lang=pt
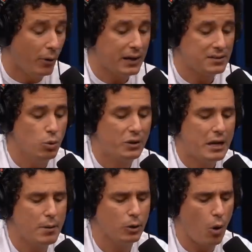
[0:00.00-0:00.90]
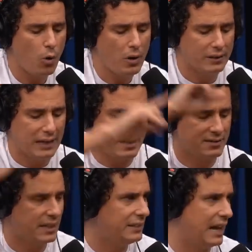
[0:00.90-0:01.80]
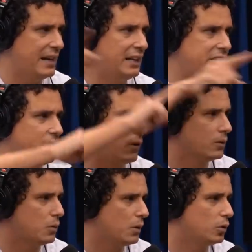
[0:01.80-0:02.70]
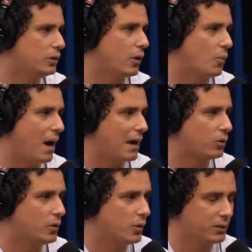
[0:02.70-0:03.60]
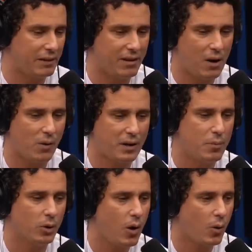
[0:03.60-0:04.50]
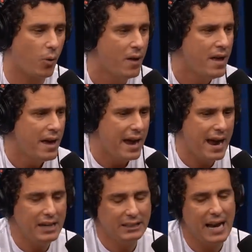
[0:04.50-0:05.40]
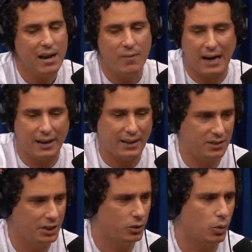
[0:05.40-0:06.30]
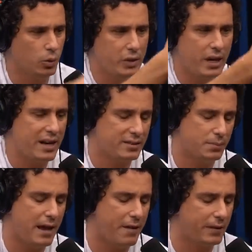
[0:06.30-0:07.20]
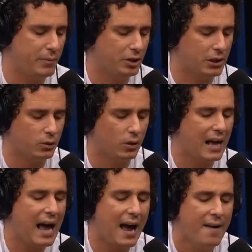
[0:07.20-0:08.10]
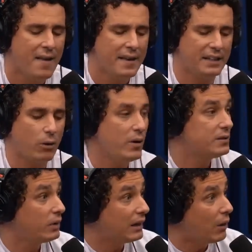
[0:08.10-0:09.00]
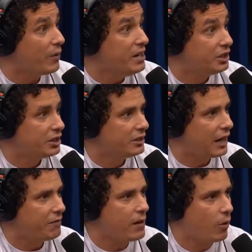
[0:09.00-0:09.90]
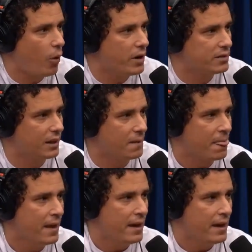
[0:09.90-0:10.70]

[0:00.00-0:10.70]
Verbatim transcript: assim, o Kibi Louco que tá nessa internet aí, quando uhum. tudo era um mato e tava lá o Kibi Louco, ele já era um cara que assiste tudo, Ian SBF também, diretor lá, e já conhecia o canal Ishi, já via coisa.